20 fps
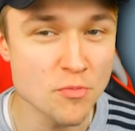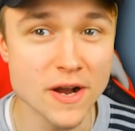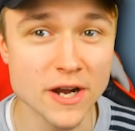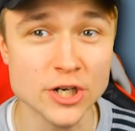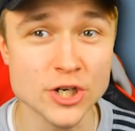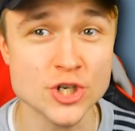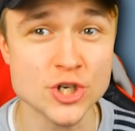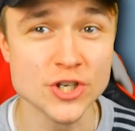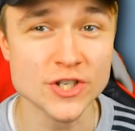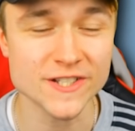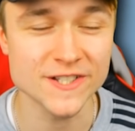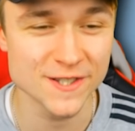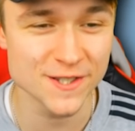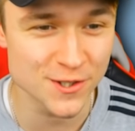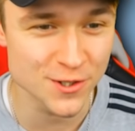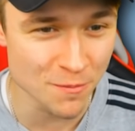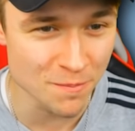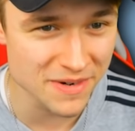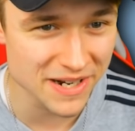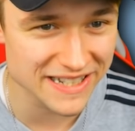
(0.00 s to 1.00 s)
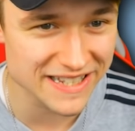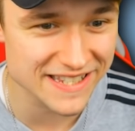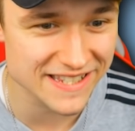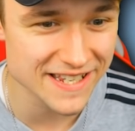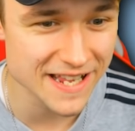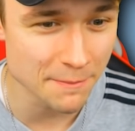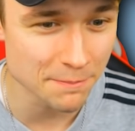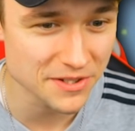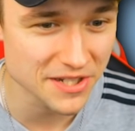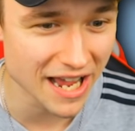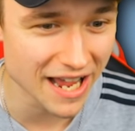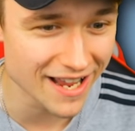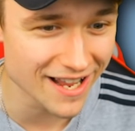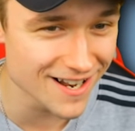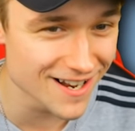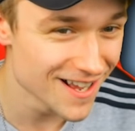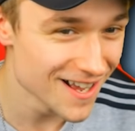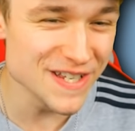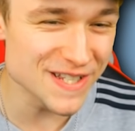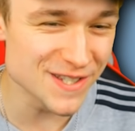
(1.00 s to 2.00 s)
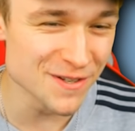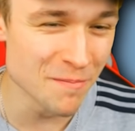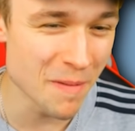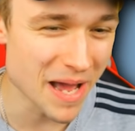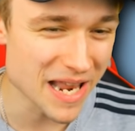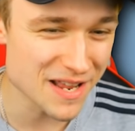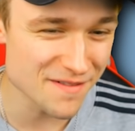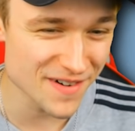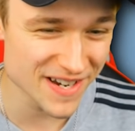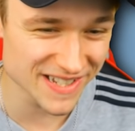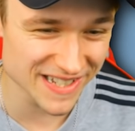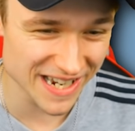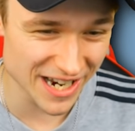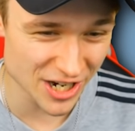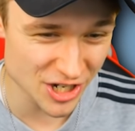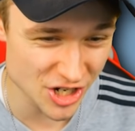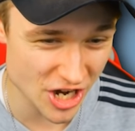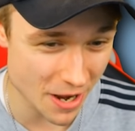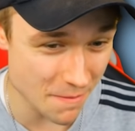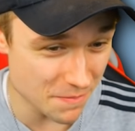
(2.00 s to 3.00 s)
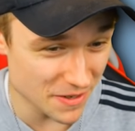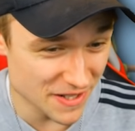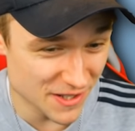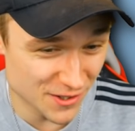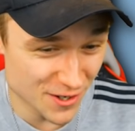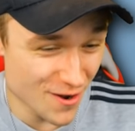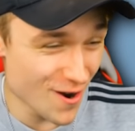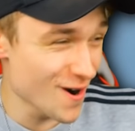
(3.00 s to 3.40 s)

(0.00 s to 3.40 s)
rübergeschossen zum letzten Abteil, wie es normalerweise in der Champions...